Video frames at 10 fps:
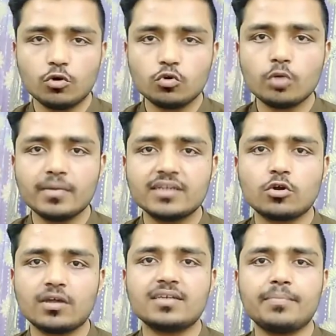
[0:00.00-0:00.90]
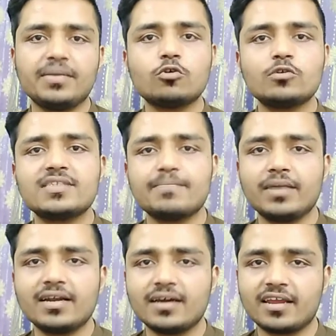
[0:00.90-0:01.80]
उनको मैं थोड़ा सा बिल्कुल
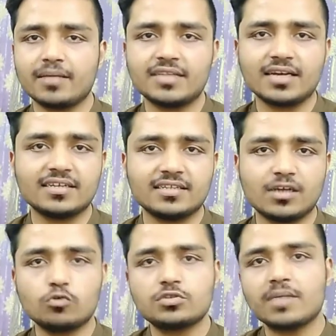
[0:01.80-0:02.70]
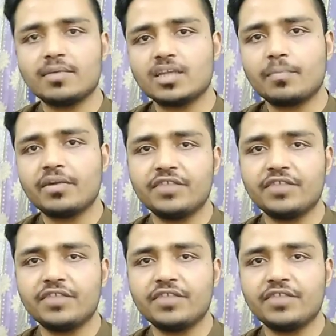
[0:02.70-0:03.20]
सिंपल करके बता देता हूँ उसके बाद अपनी